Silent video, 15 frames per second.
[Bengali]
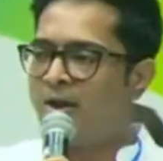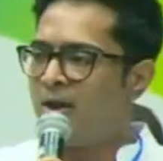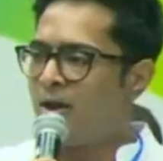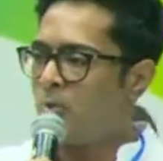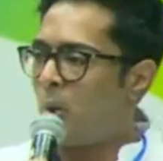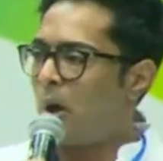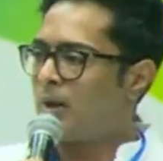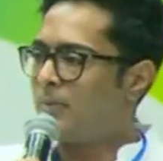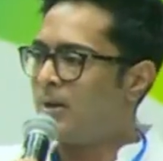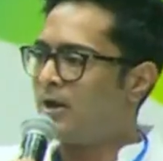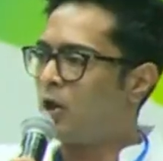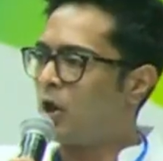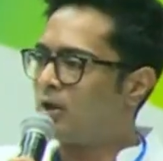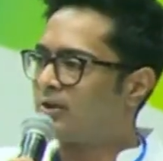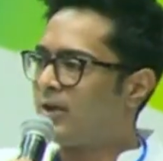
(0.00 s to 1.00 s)
হোয়াট
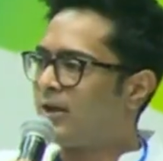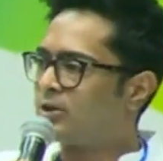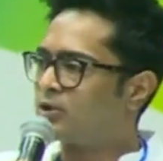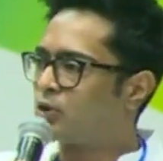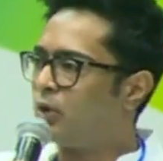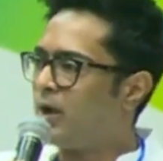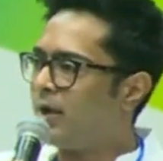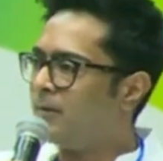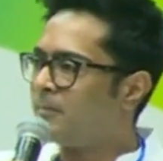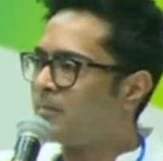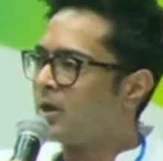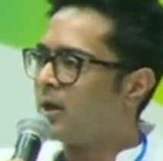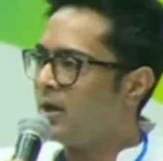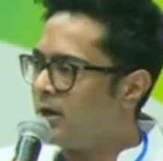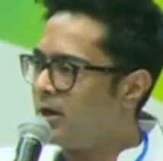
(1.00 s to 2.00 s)
বেঙ্গল থিংস টুডে
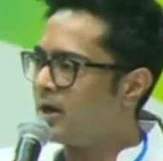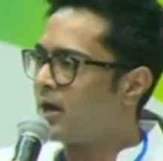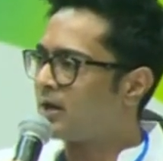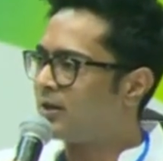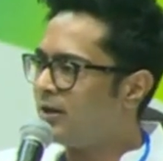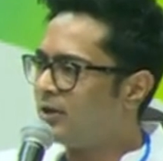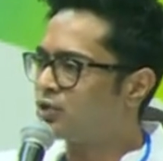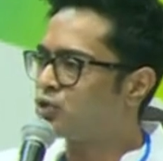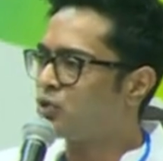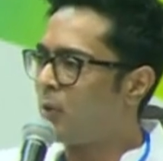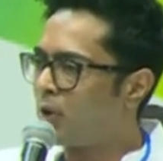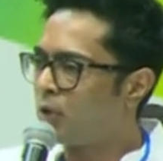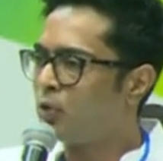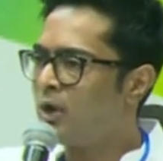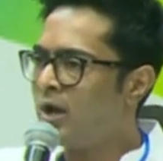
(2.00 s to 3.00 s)
ইন্ডিয়া থিংস
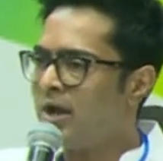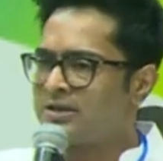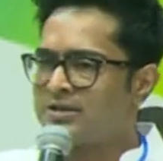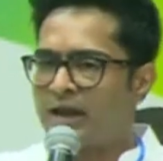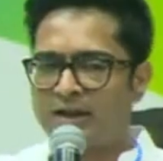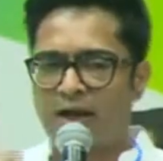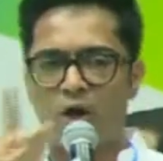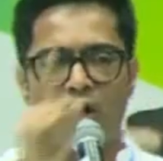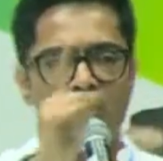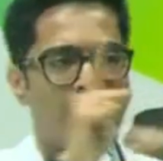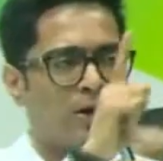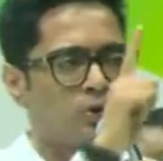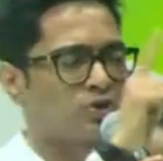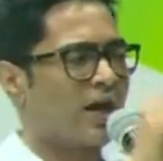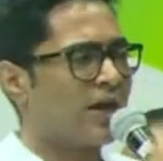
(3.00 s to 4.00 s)
টুমরো সাধারণ
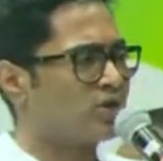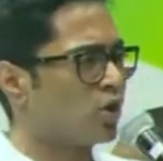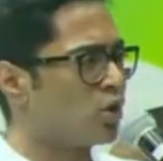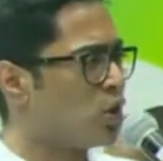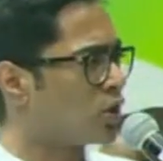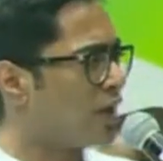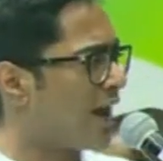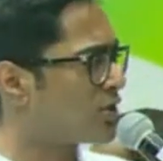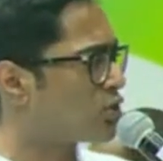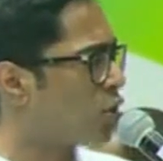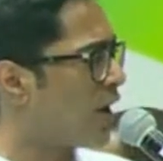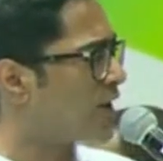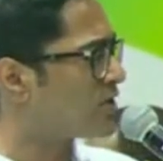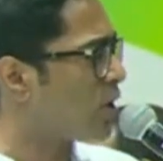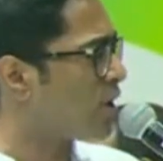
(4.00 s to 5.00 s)
মানুষের জন্য কাজ করে
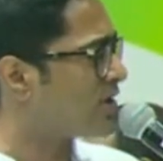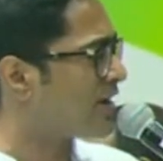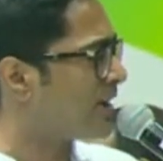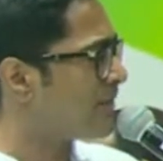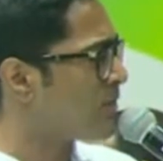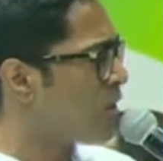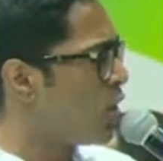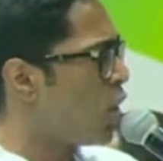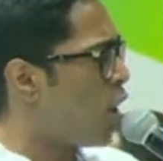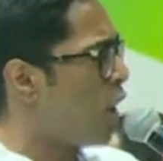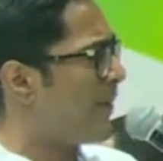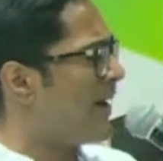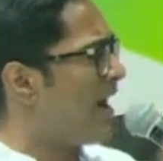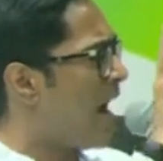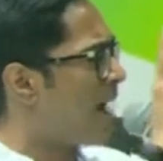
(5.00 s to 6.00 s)
চলেছে
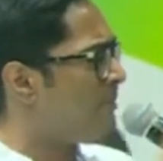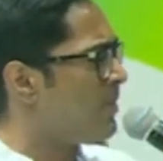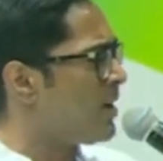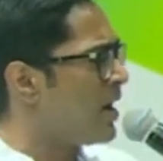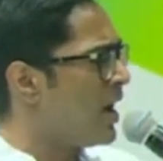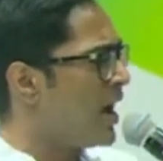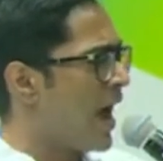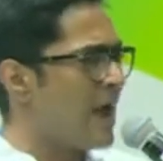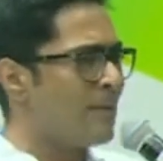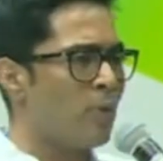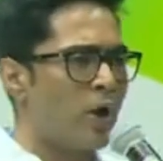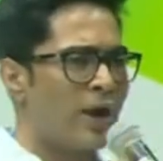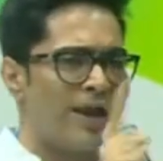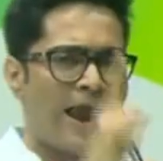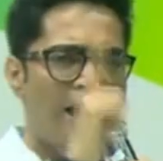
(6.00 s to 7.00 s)
অবিরাম এই
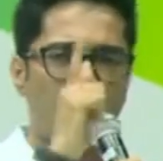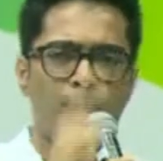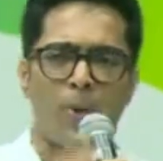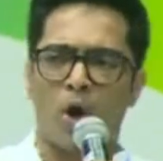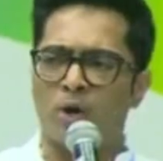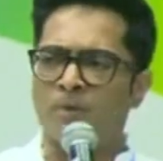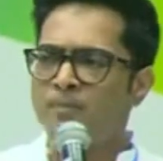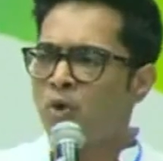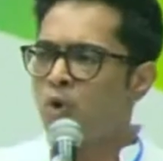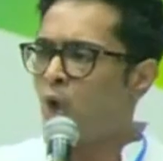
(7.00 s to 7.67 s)
মহিলার উপর কত